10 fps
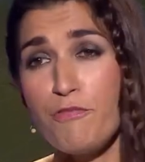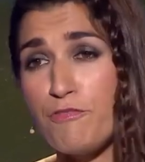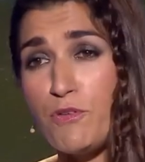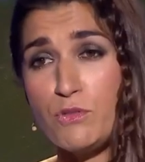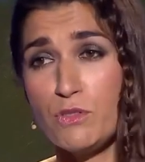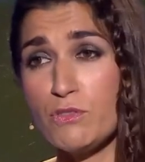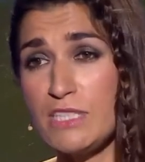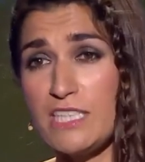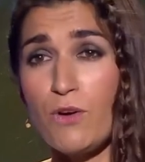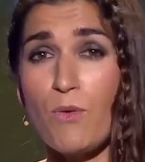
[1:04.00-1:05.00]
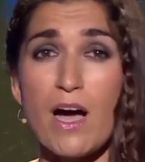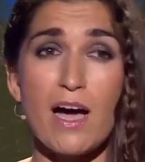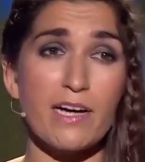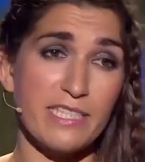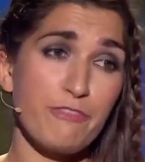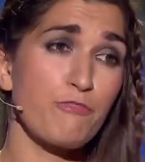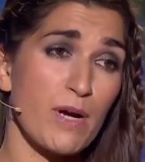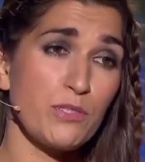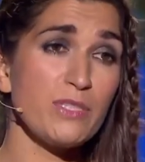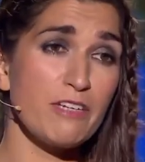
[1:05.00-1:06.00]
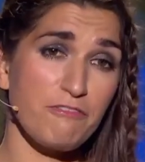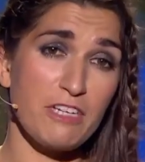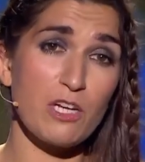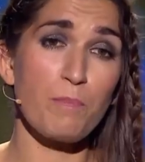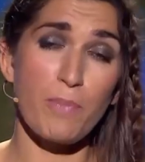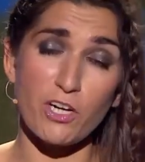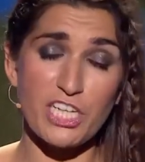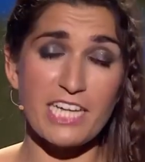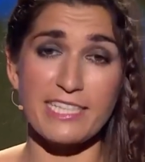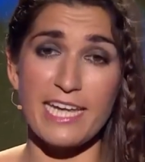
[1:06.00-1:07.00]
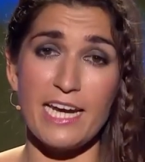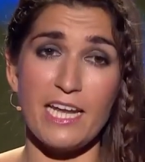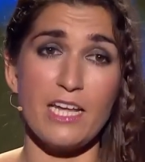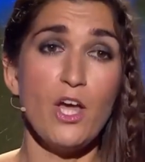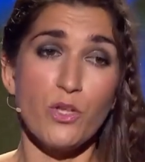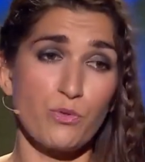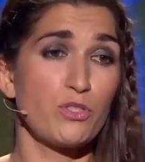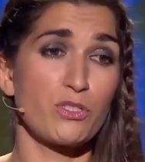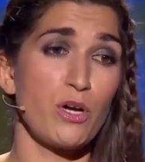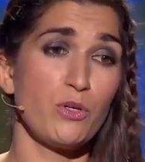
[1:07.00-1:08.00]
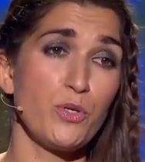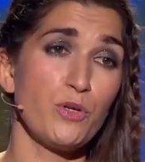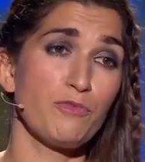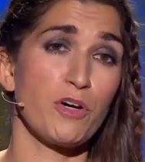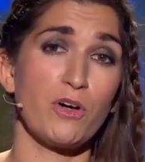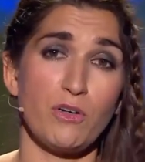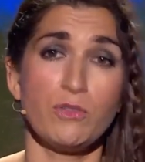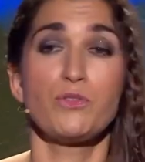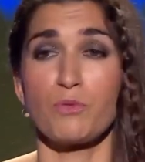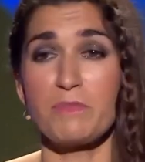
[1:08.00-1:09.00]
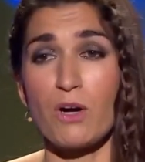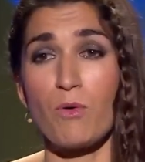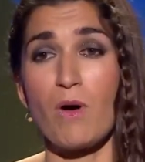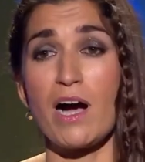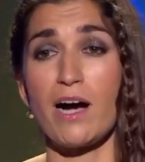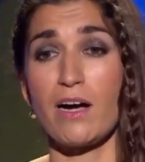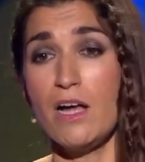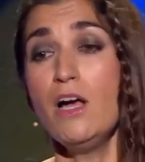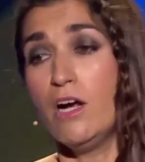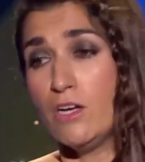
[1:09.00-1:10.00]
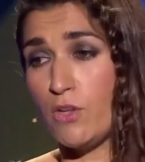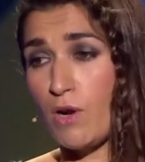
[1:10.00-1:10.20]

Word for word: fond de ton tiroir. Des fois, tu défiles en porte-jartel, toute seule devant ton miroir. Dans